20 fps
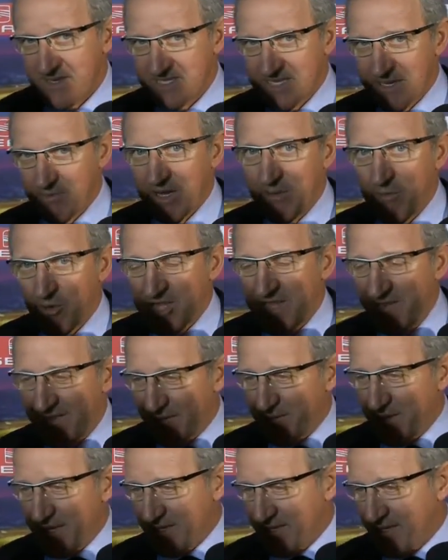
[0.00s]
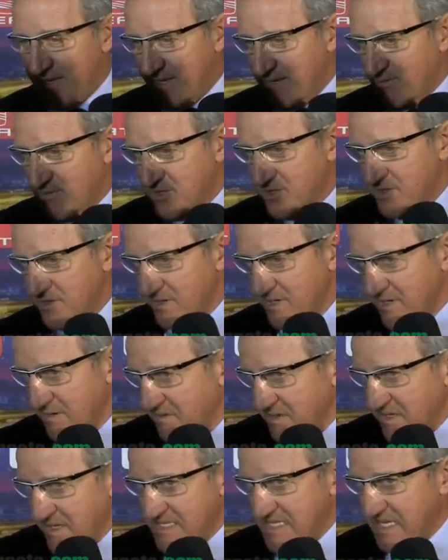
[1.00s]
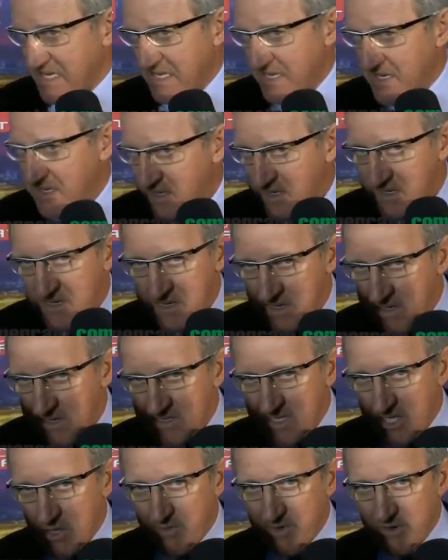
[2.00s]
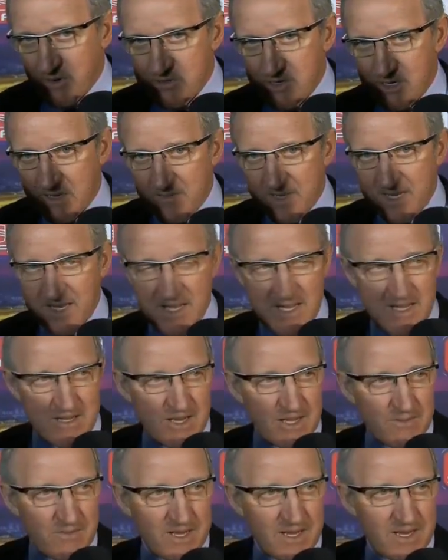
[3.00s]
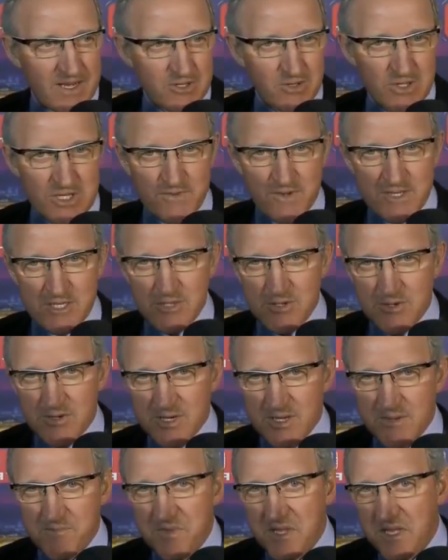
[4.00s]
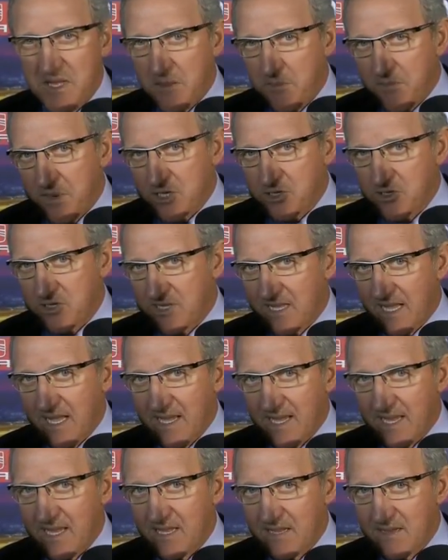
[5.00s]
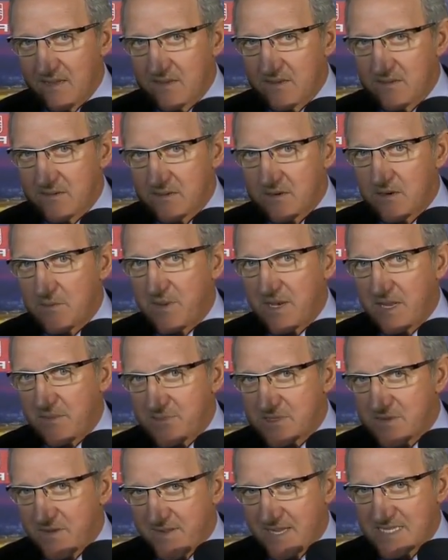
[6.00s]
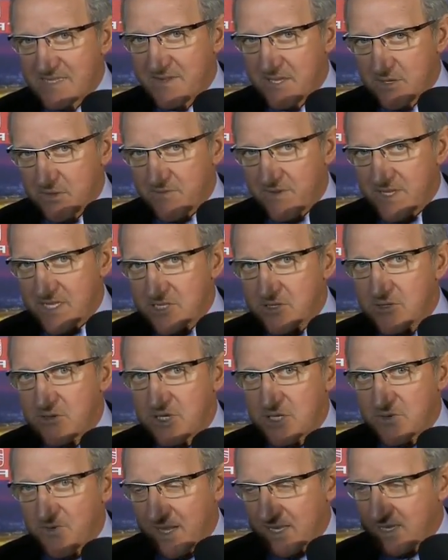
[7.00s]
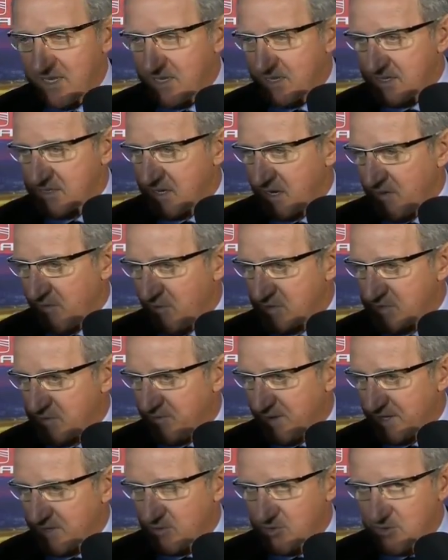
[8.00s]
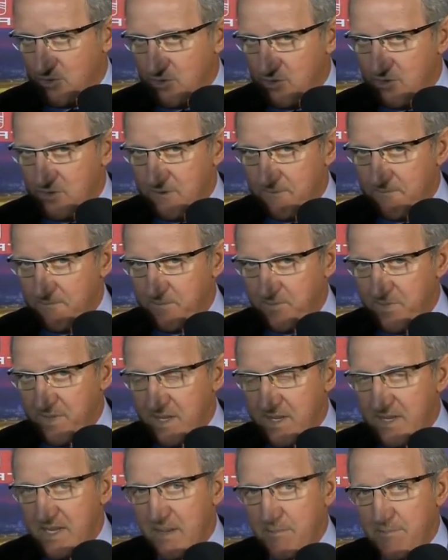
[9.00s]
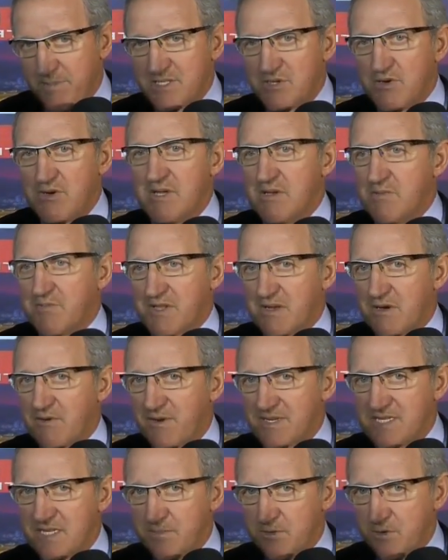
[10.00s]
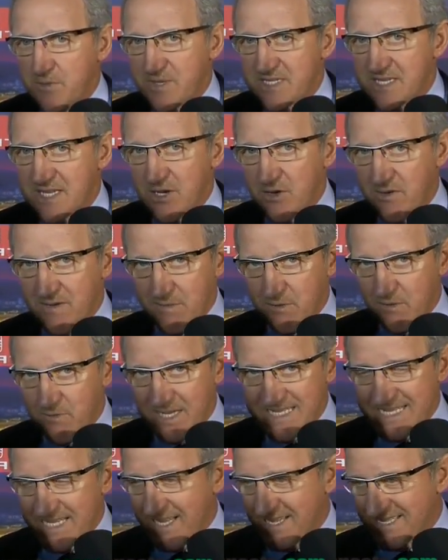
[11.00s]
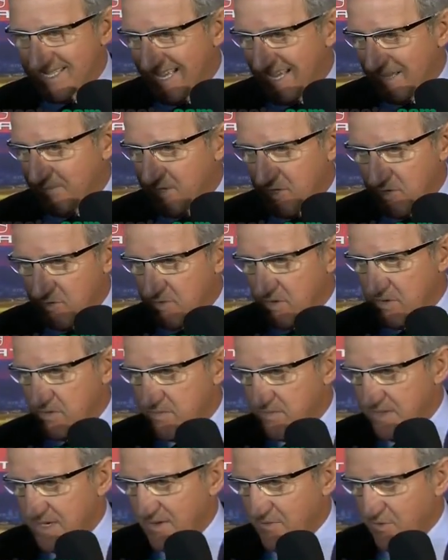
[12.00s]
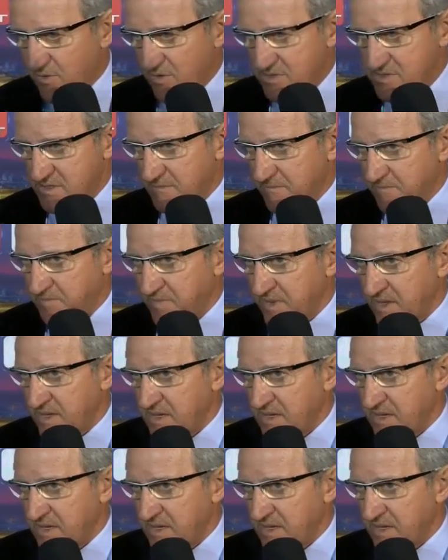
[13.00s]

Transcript: diciamo, emotivamente la questione, quindi direi che è stata per loro una bella, una bella soddisfazione, per la società anche eh, per la primavera, vedere, soddisfatti del lavoro fatto sotto. Per noi non potevamo fare di più perché non avevamo grandi cambi come, come lavoro